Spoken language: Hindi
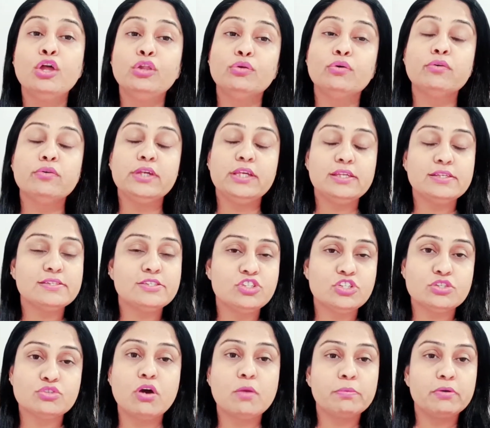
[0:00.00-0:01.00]
तो इस
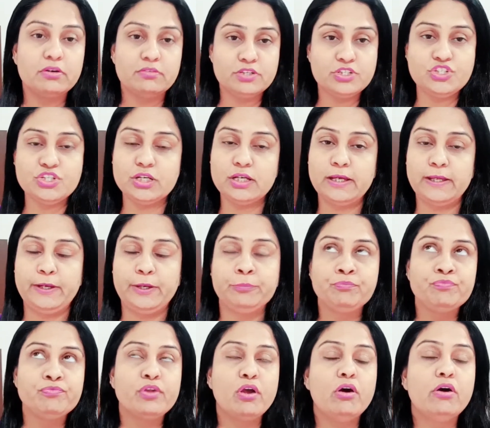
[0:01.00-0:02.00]
चीज़ को आप अवश्य करें
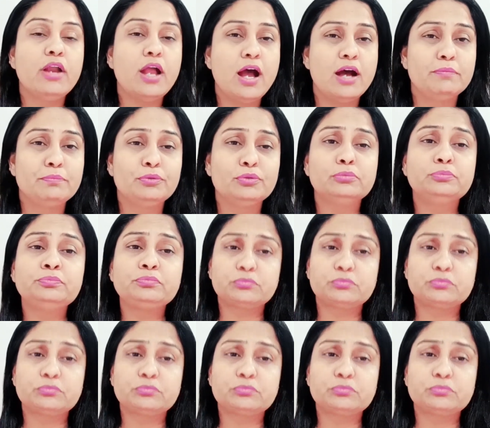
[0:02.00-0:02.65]
और आपको